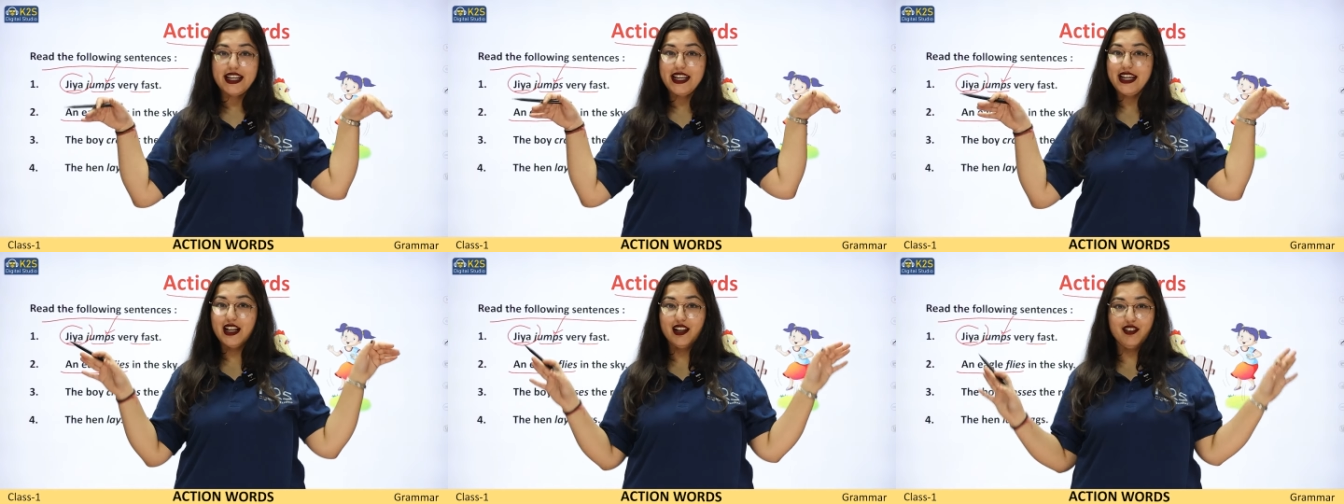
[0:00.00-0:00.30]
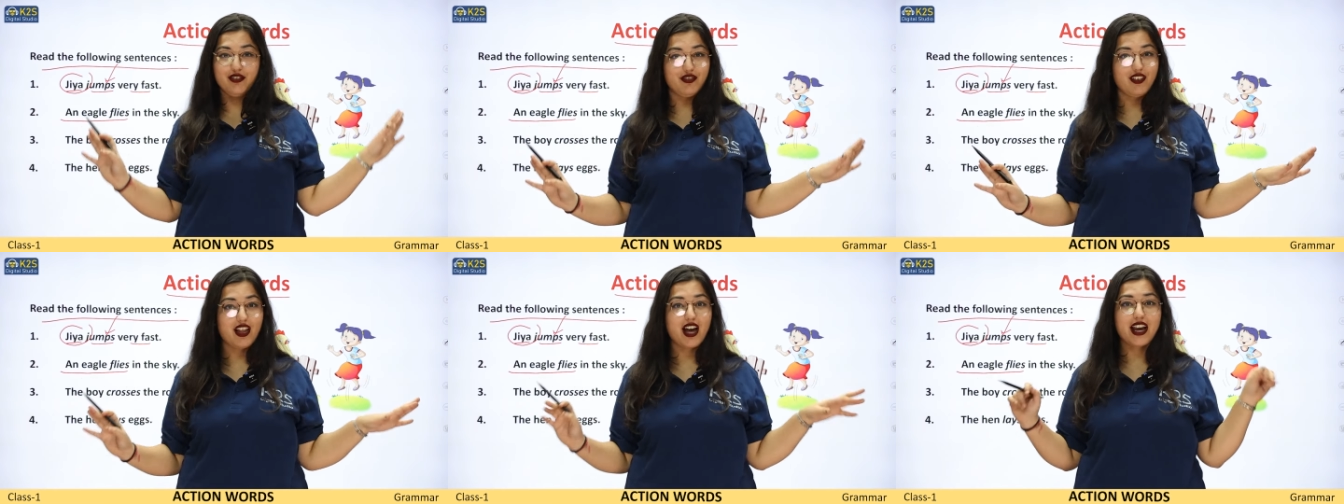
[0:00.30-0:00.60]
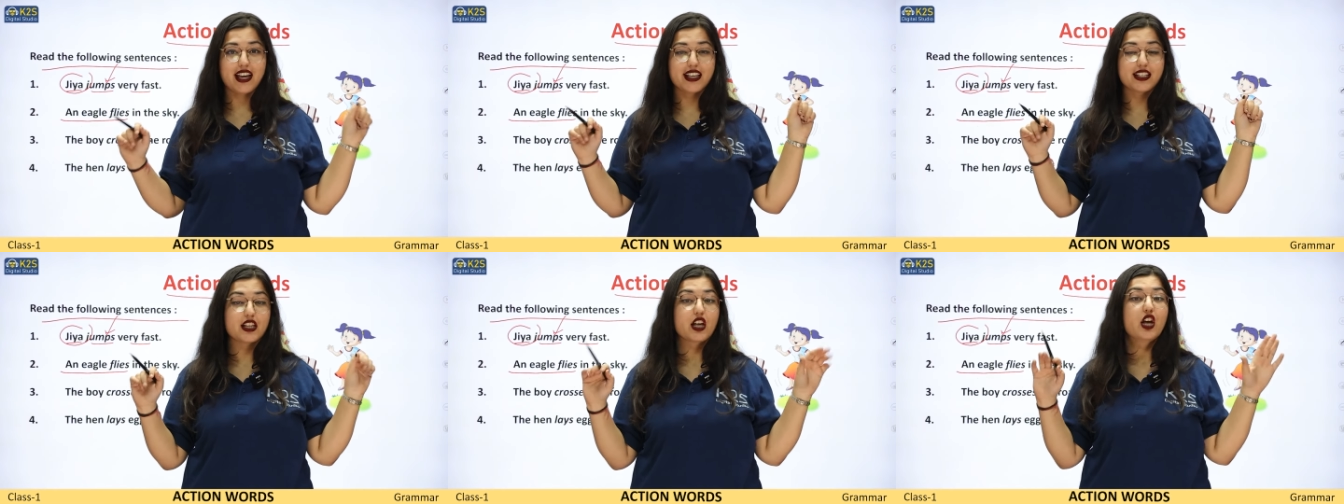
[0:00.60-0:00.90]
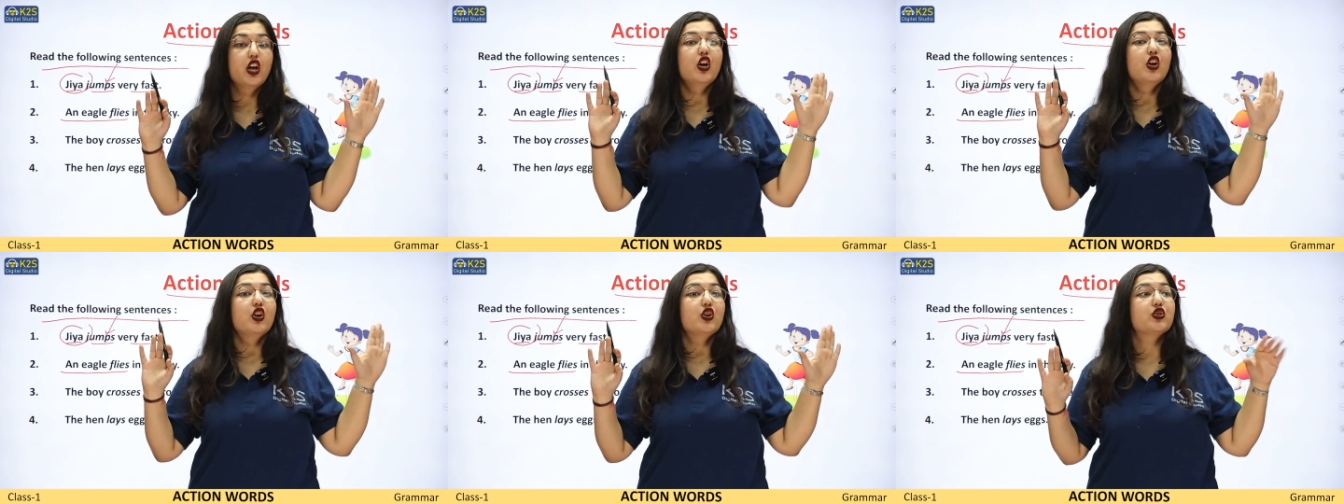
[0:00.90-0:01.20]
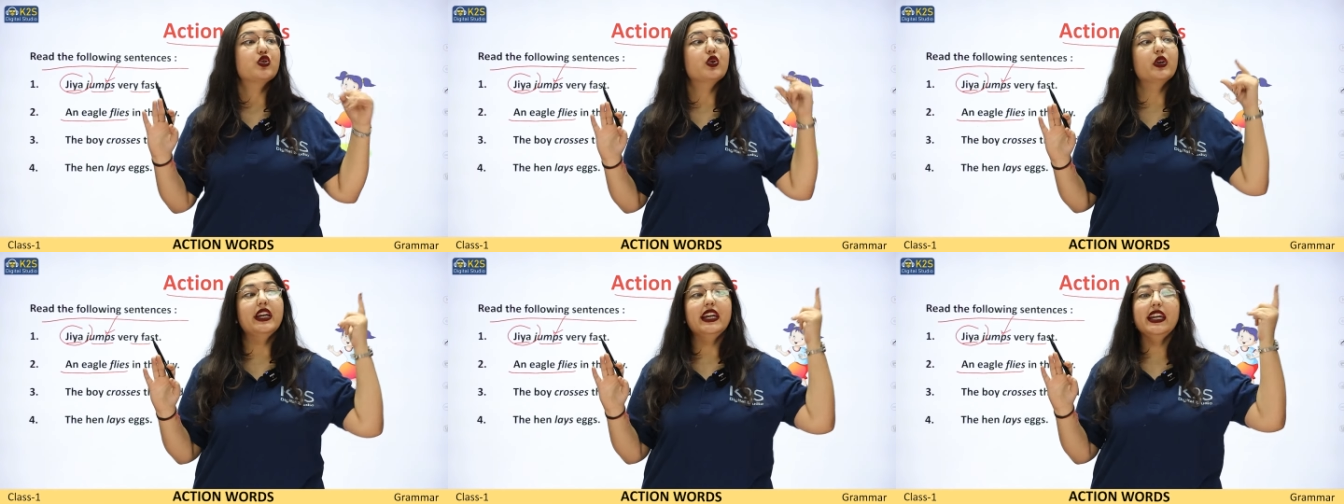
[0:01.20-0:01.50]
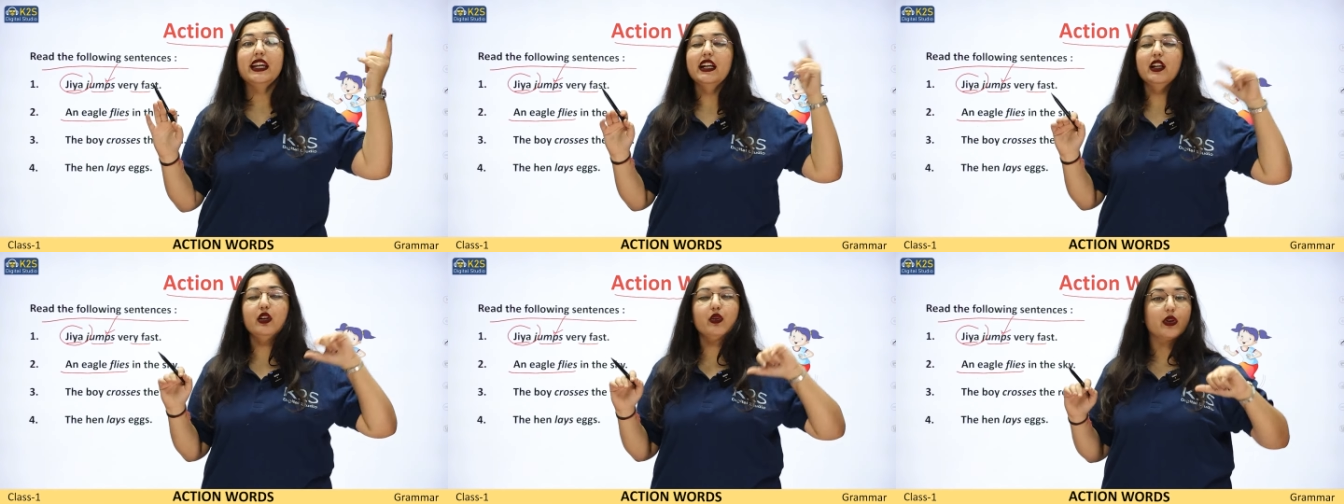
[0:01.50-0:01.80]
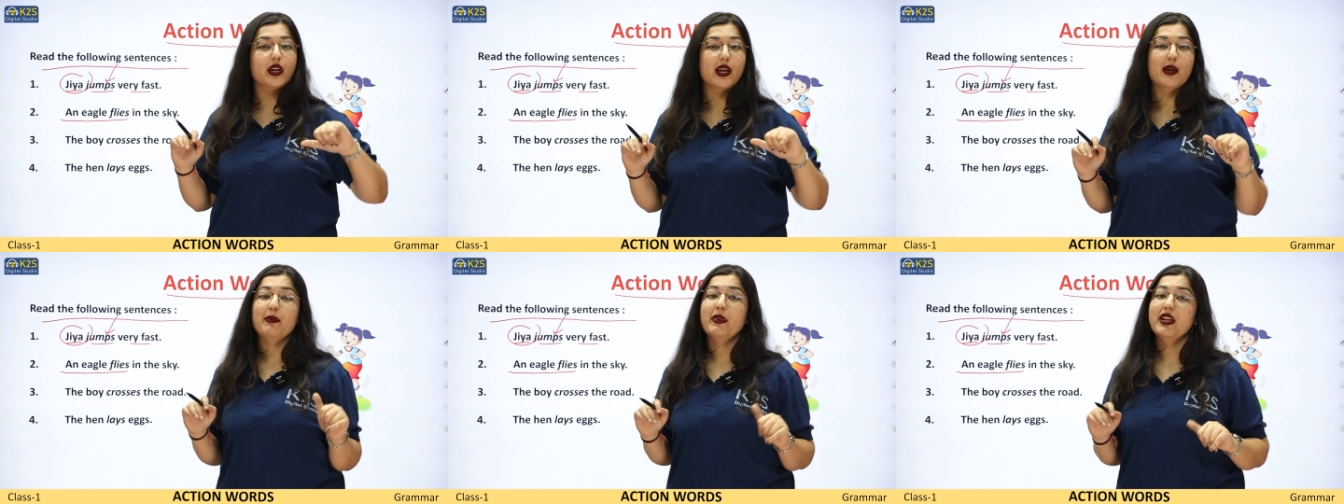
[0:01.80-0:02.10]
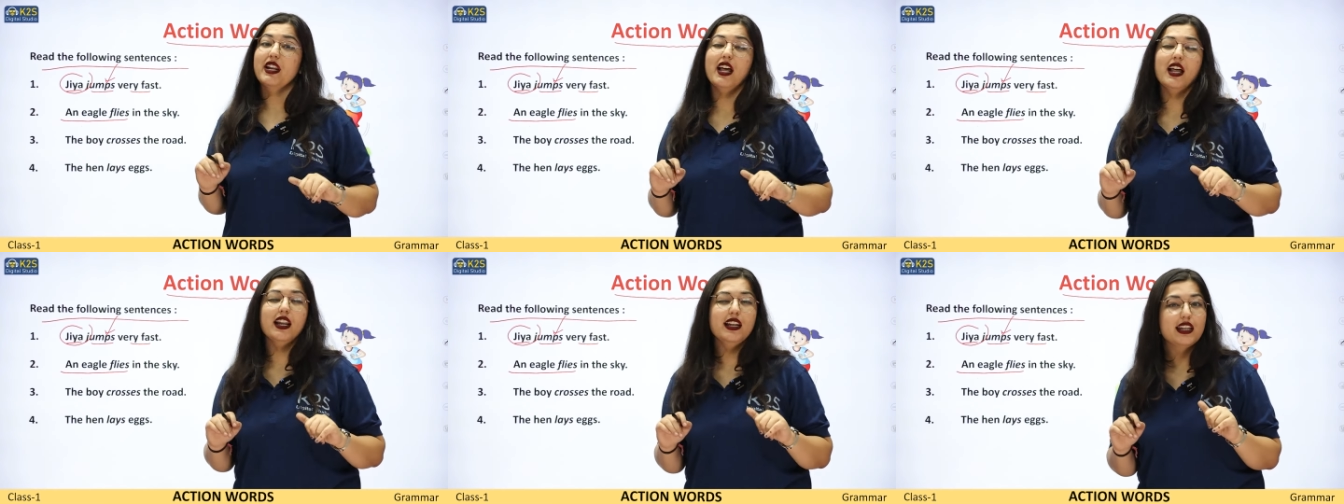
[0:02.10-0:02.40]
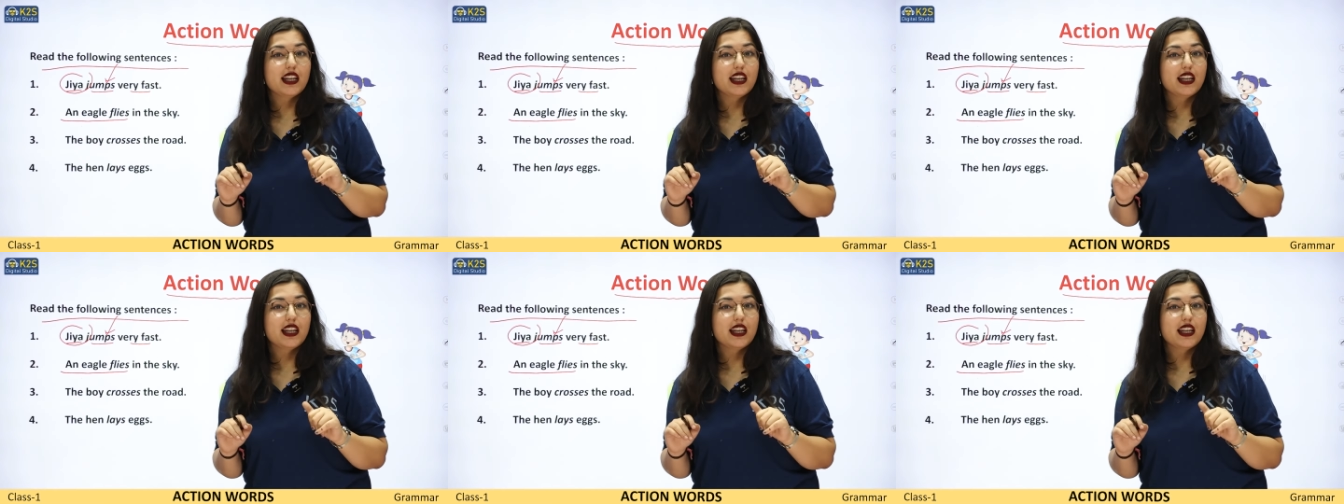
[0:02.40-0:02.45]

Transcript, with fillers: ईगल फ्लाइज सो ईगल हो गया मेरा